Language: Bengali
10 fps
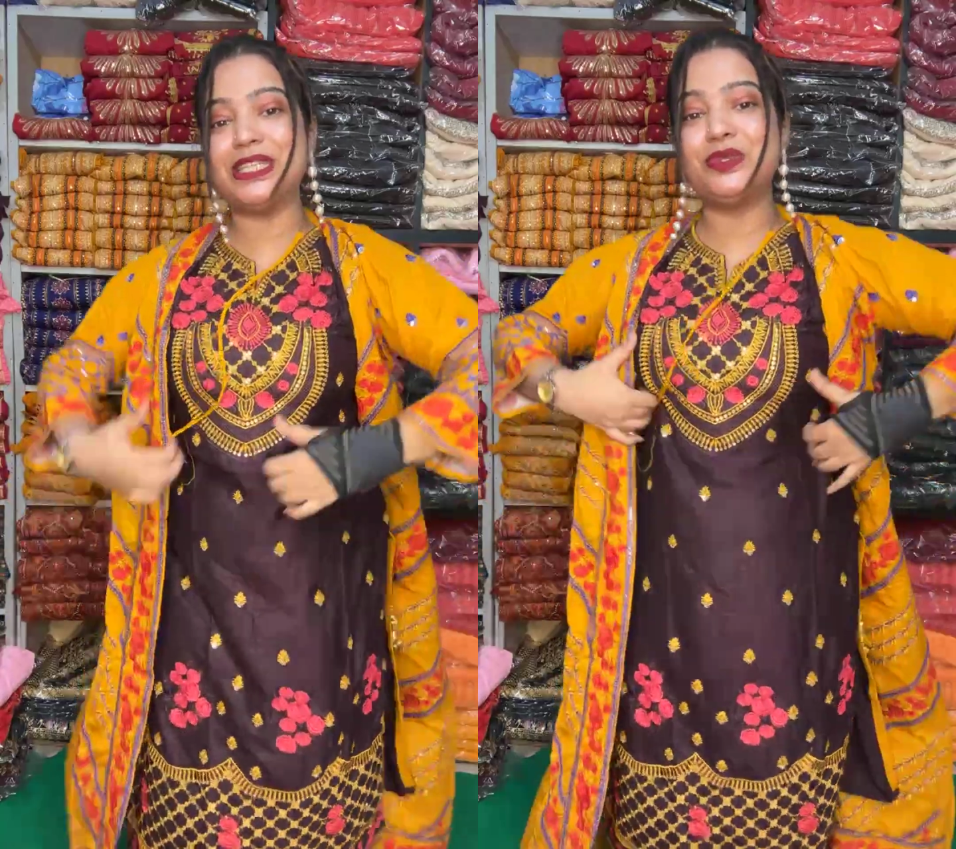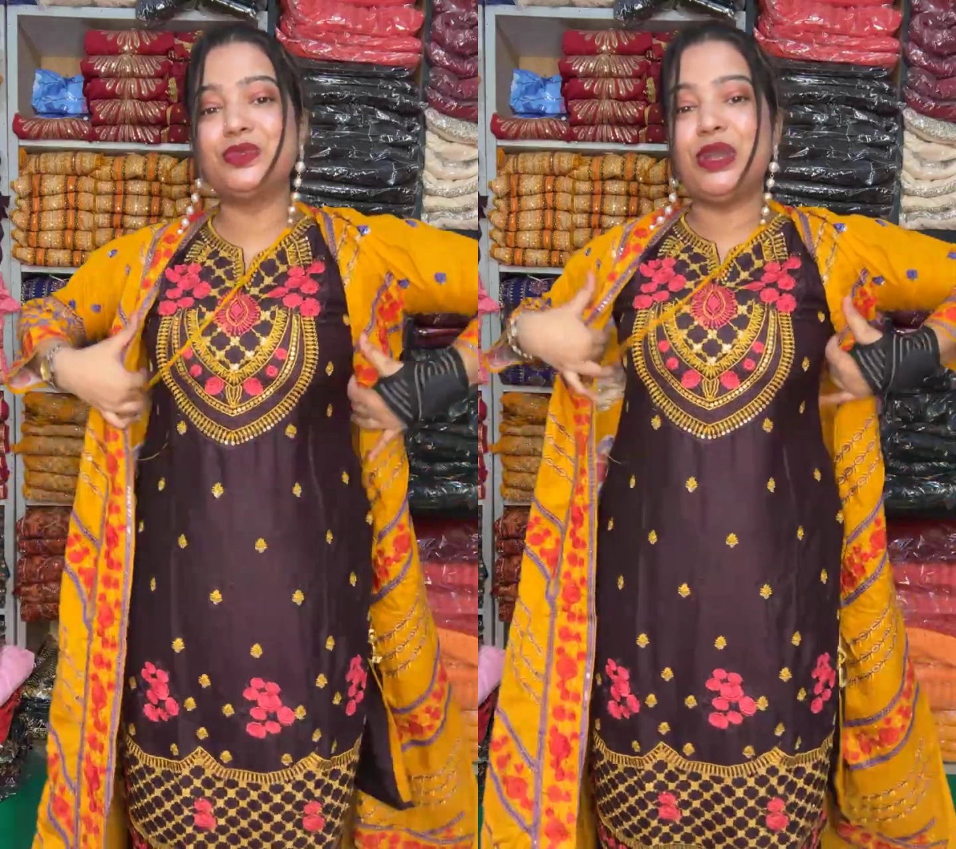
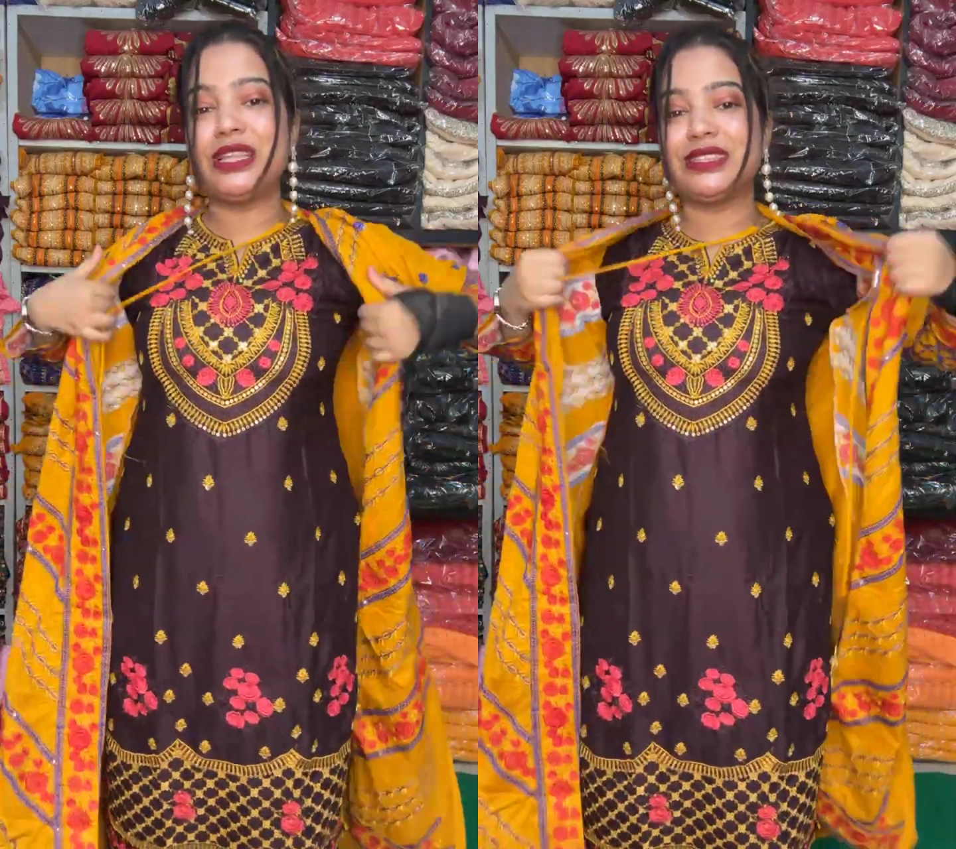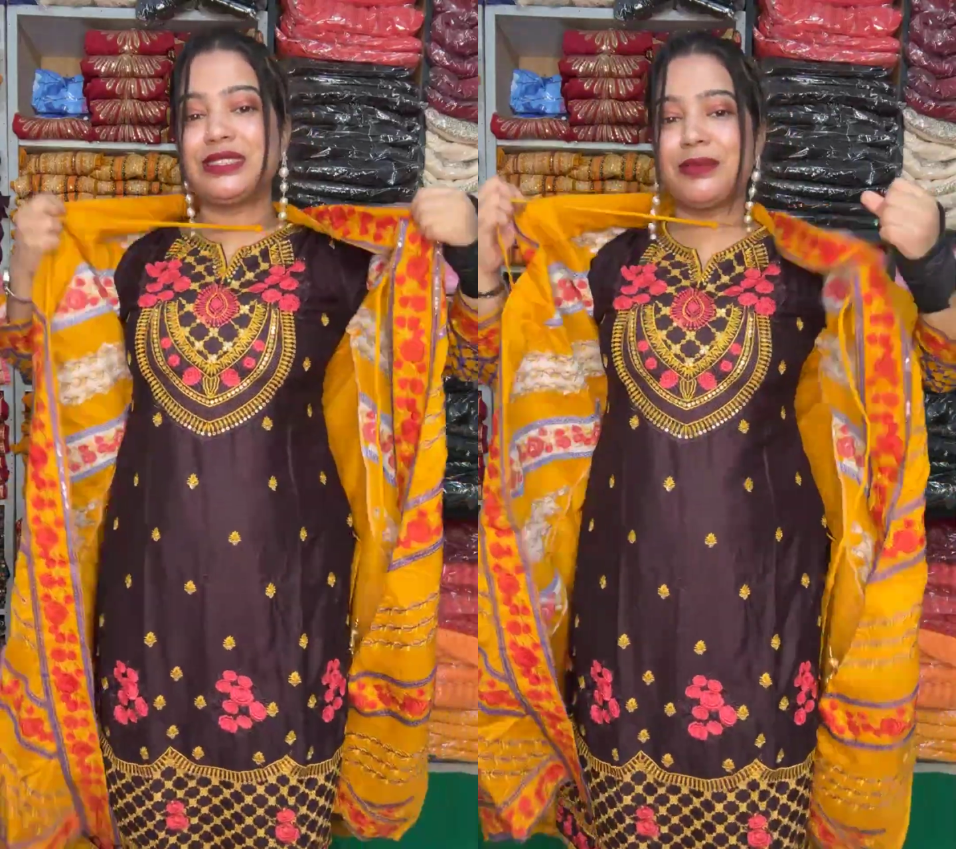বেশি সুন্দর
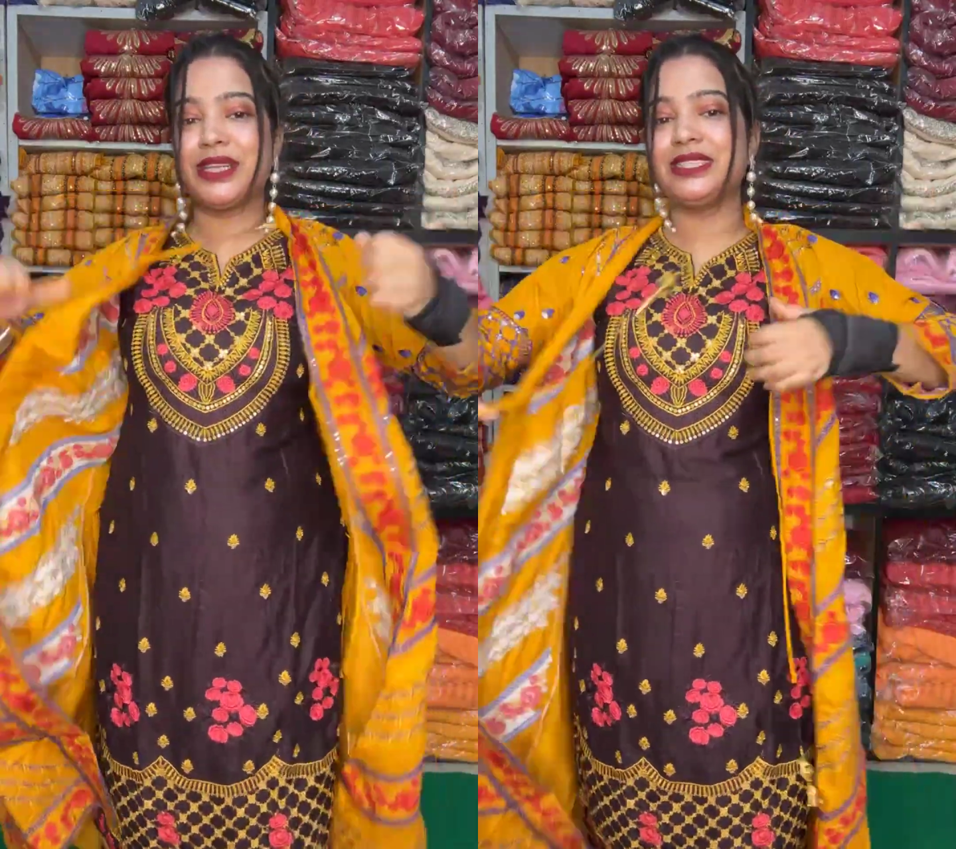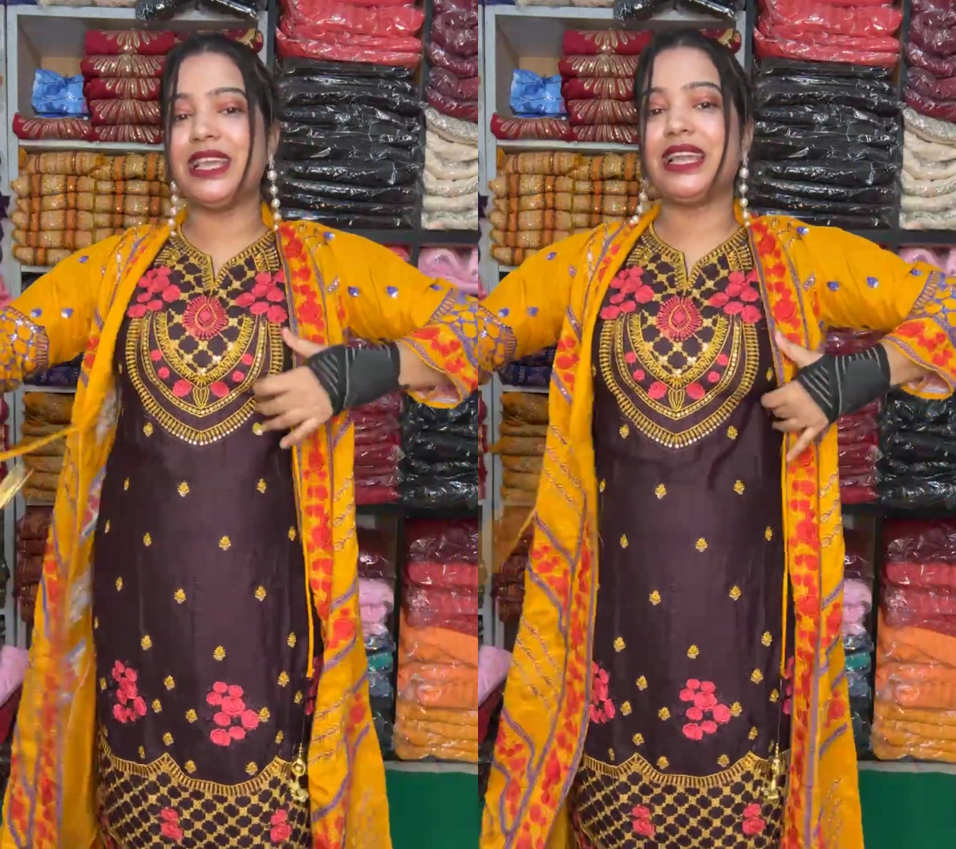লাগতেছে
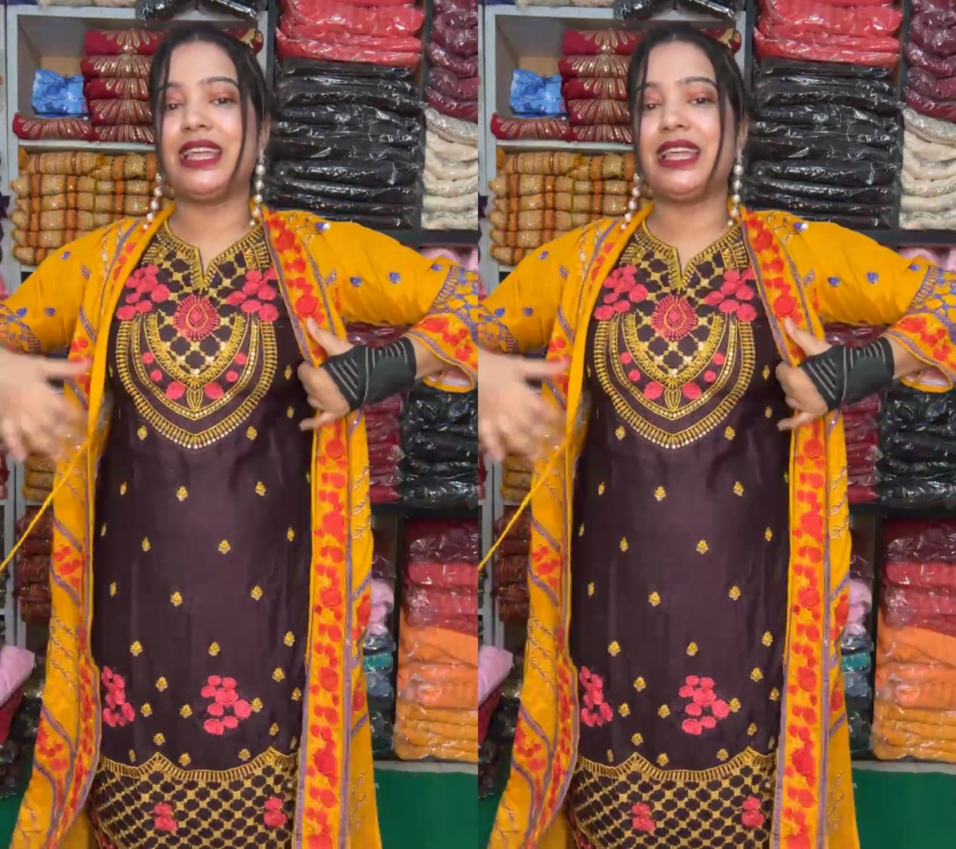আমার কাছে এই